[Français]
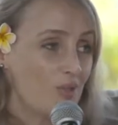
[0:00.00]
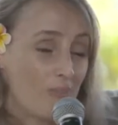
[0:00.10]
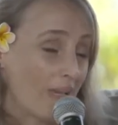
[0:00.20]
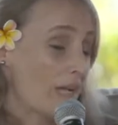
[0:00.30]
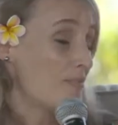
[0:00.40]

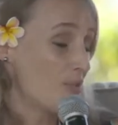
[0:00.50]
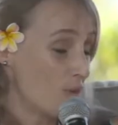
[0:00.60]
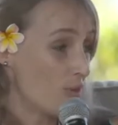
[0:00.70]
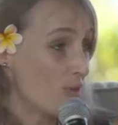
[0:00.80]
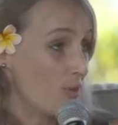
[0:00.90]
j'ai pris un peu
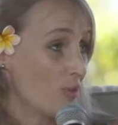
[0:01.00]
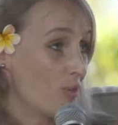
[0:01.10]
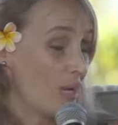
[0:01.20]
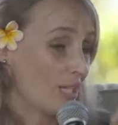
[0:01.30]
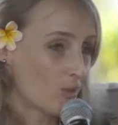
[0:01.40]

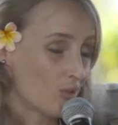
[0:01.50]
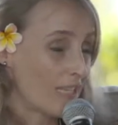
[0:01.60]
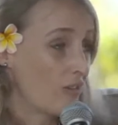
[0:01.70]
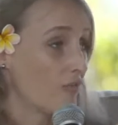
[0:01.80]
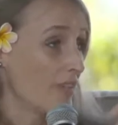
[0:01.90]
la
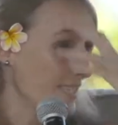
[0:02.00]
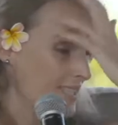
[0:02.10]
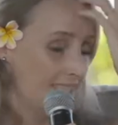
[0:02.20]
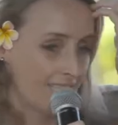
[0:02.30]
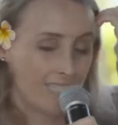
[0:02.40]
chose à l'envers,
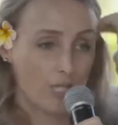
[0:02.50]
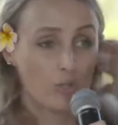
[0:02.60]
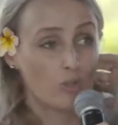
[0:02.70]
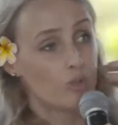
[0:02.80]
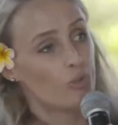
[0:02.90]

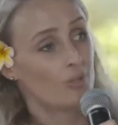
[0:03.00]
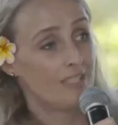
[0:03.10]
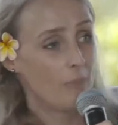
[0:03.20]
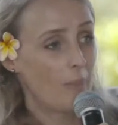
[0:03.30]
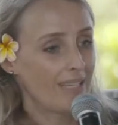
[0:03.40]
c'est-à-dire
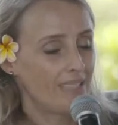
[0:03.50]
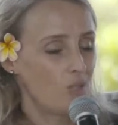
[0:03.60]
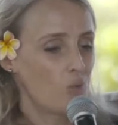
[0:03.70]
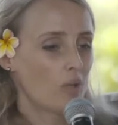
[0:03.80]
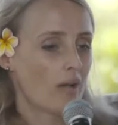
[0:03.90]
qu'on était
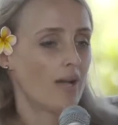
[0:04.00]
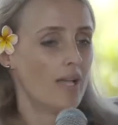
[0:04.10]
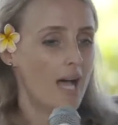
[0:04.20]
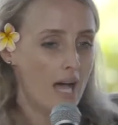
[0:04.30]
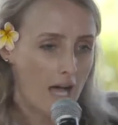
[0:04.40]
parti sur un,